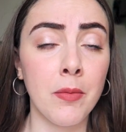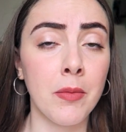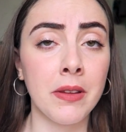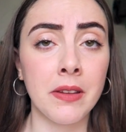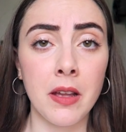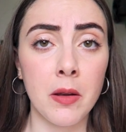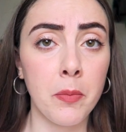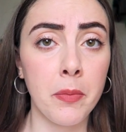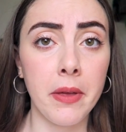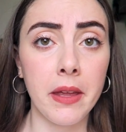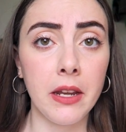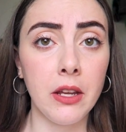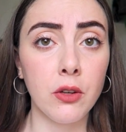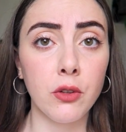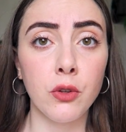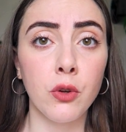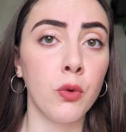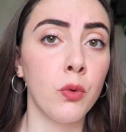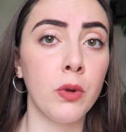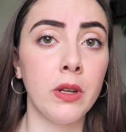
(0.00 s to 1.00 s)
in base al
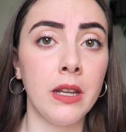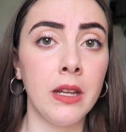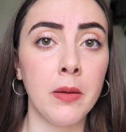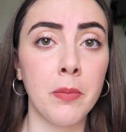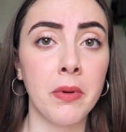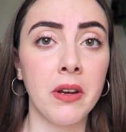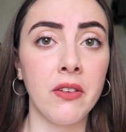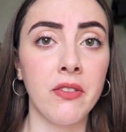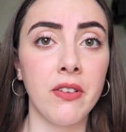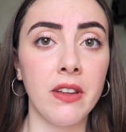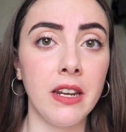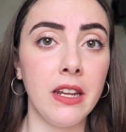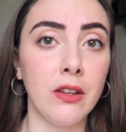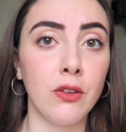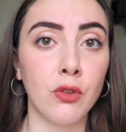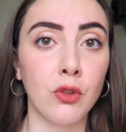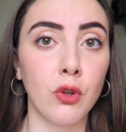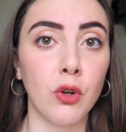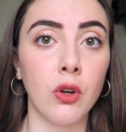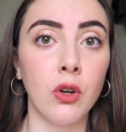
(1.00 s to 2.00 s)
periodo, quindi
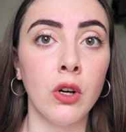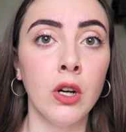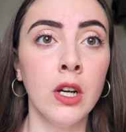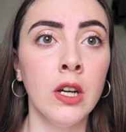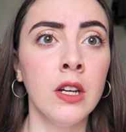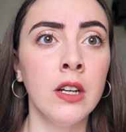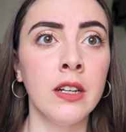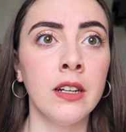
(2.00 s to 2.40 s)
preferisco